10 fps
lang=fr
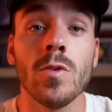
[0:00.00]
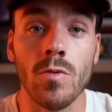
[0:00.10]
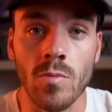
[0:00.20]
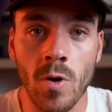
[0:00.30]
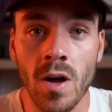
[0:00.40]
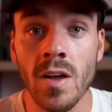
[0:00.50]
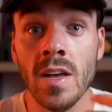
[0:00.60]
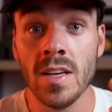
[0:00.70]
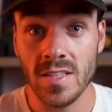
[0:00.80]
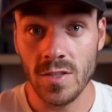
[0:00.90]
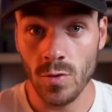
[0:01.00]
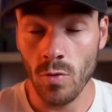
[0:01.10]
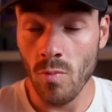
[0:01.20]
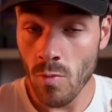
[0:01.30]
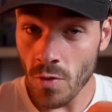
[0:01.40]
selon moi, c'est
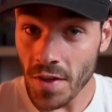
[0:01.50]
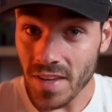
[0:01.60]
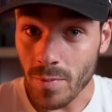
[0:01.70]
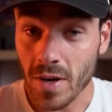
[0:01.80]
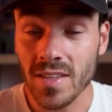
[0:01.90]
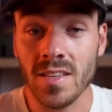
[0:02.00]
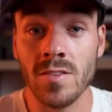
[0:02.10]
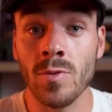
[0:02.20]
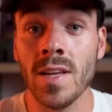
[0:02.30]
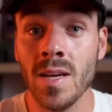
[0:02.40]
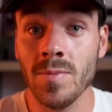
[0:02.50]
selon mon interprétation de